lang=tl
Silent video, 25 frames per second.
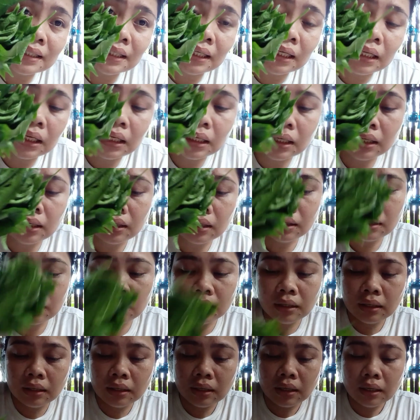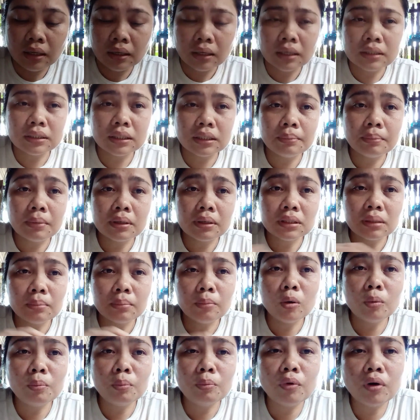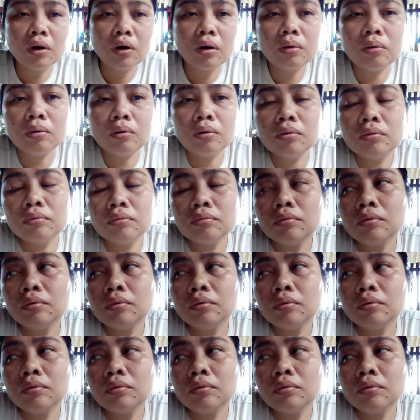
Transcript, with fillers: sili. Kasi magsabaw po ako.